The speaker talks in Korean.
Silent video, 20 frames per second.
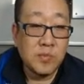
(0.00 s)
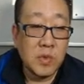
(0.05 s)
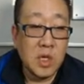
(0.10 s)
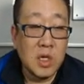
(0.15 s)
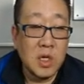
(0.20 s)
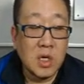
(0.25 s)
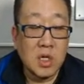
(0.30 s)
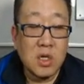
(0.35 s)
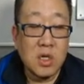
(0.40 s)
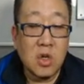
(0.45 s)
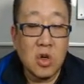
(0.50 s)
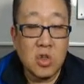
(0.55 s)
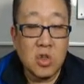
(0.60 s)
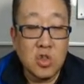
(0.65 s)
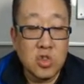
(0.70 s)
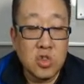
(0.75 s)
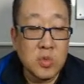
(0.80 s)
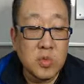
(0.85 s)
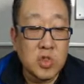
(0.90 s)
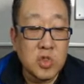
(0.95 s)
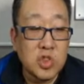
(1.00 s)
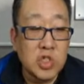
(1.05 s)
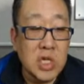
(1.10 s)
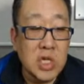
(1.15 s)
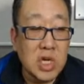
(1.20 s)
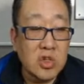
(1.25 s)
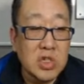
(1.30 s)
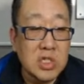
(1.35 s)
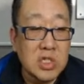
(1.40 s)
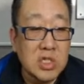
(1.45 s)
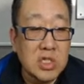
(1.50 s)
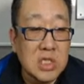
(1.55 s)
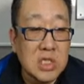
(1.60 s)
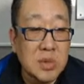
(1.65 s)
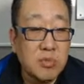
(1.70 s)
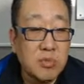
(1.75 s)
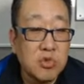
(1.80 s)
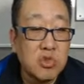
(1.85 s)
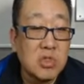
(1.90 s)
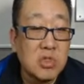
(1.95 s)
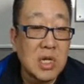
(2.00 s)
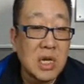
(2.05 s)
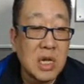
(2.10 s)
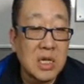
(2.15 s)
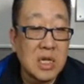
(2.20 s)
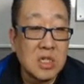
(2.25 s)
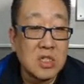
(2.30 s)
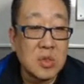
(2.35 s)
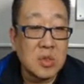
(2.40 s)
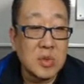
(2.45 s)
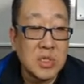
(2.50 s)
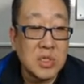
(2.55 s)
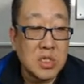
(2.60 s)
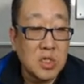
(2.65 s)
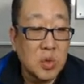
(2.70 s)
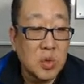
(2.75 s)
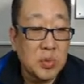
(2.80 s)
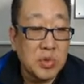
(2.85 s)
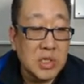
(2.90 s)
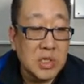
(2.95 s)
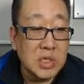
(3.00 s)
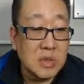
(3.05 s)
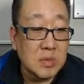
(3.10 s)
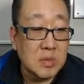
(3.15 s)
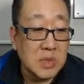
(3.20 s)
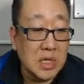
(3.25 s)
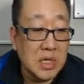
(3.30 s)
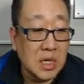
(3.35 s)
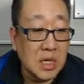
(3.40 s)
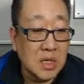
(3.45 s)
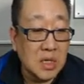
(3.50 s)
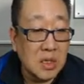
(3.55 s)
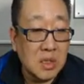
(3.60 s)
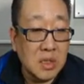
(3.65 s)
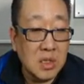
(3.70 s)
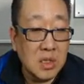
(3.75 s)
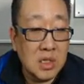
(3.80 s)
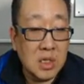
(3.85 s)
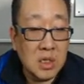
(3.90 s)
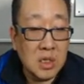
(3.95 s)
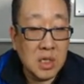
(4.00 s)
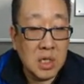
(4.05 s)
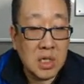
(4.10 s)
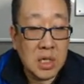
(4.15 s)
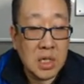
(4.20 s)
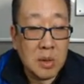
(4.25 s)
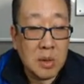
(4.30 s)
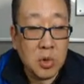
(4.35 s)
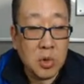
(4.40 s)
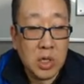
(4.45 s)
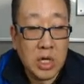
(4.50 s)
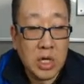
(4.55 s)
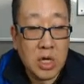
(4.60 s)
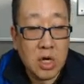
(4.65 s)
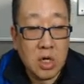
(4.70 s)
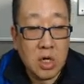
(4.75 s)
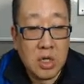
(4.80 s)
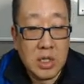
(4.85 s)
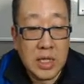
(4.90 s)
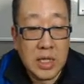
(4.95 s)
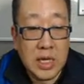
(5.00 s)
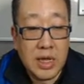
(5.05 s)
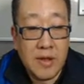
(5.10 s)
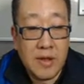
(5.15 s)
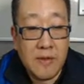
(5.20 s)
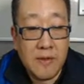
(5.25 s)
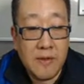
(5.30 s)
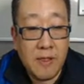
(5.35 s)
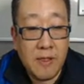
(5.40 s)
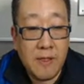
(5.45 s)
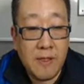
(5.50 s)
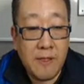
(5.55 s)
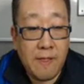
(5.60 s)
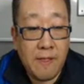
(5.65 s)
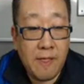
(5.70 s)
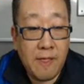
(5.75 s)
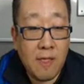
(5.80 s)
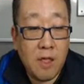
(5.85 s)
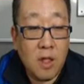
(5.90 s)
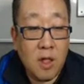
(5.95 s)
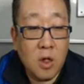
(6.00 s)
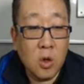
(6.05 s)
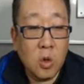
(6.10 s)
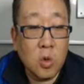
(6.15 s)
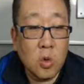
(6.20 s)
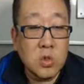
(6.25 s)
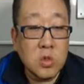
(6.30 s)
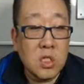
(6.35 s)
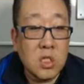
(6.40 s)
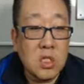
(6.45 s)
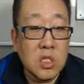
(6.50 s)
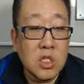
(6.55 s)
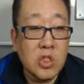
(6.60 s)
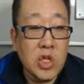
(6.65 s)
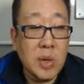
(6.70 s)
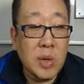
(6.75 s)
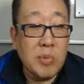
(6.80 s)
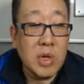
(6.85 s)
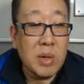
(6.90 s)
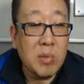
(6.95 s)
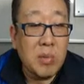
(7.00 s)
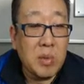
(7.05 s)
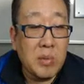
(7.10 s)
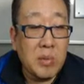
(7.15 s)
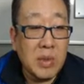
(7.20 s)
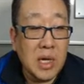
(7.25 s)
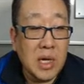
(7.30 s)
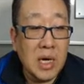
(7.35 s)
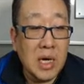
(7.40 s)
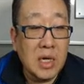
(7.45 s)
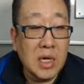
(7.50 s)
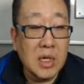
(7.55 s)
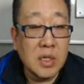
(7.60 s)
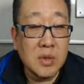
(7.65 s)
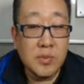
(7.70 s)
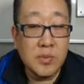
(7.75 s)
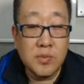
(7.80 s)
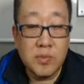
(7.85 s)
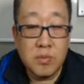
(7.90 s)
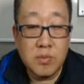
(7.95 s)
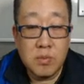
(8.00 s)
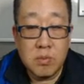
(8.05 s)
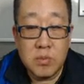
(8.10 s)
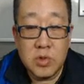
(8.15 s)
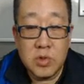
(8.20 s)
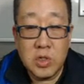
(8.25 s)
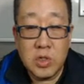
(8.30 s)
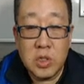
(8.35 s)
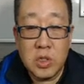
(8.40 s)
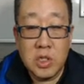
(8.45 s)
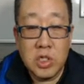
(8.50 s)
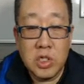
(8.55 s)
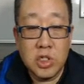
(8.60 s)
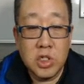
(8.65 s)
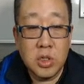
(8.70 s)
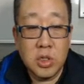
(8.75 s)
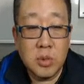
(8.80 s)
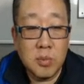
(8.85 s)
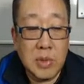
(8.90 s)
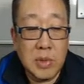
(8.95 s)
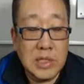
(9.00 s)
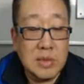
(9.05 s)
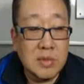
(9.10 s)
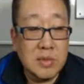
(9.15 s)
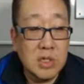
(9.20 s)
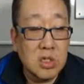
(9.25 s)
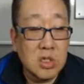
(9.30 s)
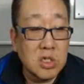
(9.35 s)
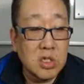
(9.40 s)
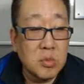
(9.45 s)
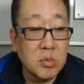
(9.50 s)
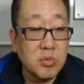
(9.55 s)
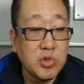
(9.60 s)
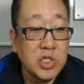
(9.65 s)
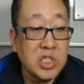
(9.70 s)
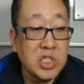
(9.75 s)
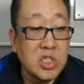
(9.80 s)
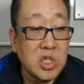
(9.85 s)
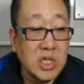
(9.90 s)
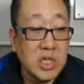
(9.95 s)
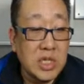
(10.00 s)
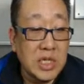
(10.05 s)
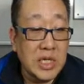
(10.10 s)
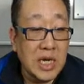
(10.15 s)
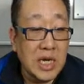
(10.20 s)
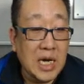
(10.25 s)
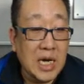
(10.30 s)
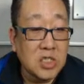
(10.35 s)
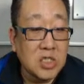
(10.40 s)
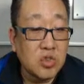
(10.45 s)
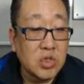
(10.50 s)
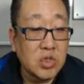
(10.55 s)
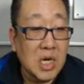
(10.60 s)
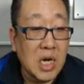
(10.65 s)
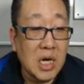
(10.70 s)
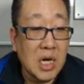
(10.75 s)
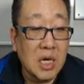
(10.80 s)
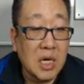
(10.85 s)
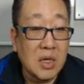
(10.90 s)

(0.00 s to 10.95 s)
그런 것도 좀 쉽게 하기 위해서 이제 부르다라는 서비스를 오픈했습니다. 볼게요. 예. 콘서트 기획 플랫폼입니다. 말씀드린 것처럼 뮤지션이 예, 가수가